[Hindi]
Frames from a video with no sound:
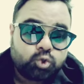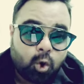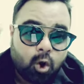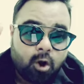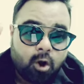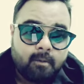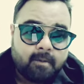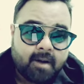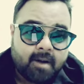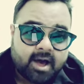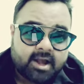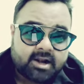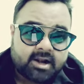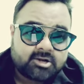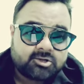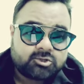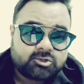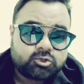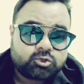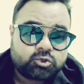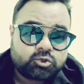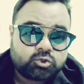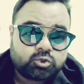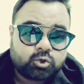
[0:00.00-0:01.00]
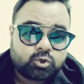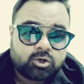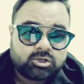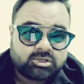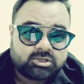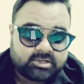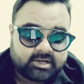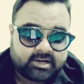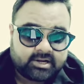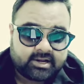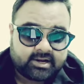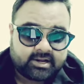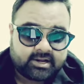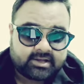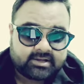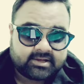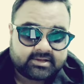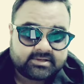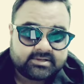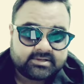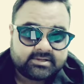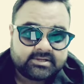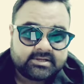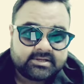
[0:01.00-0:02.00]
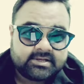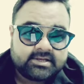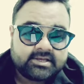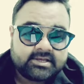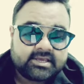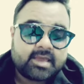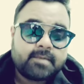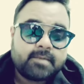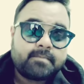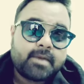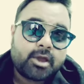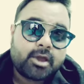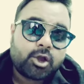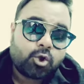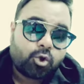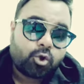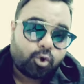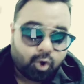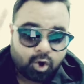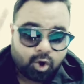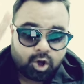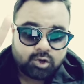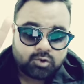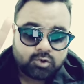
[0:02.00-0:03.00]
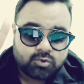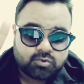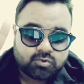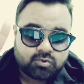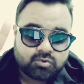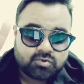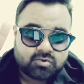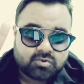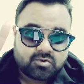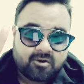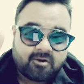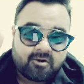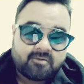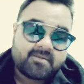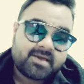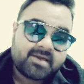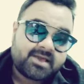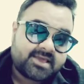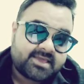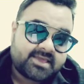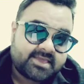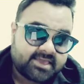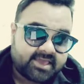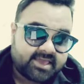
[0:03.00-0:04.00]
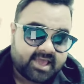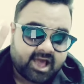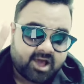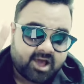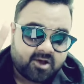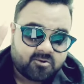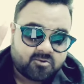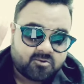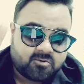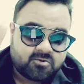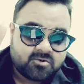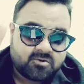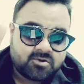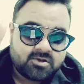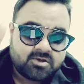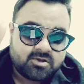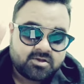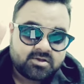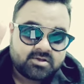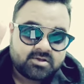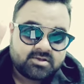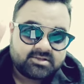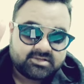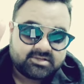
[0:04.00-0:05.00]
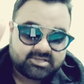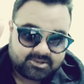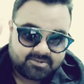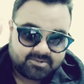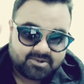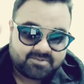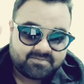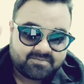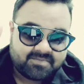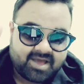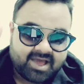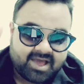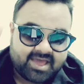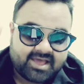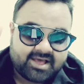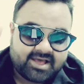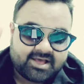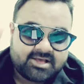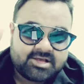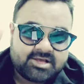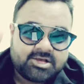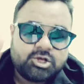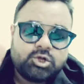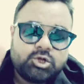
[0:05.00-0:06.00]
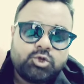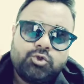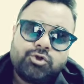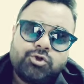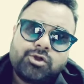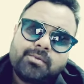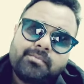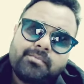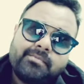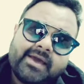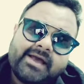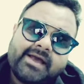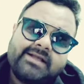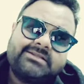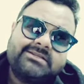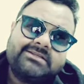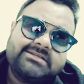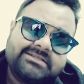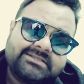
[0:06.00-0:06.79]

दो बार सोच लेना कि मैं कौन हूँ और मैं क्या हूँ समझ में आया क्योंकि मैं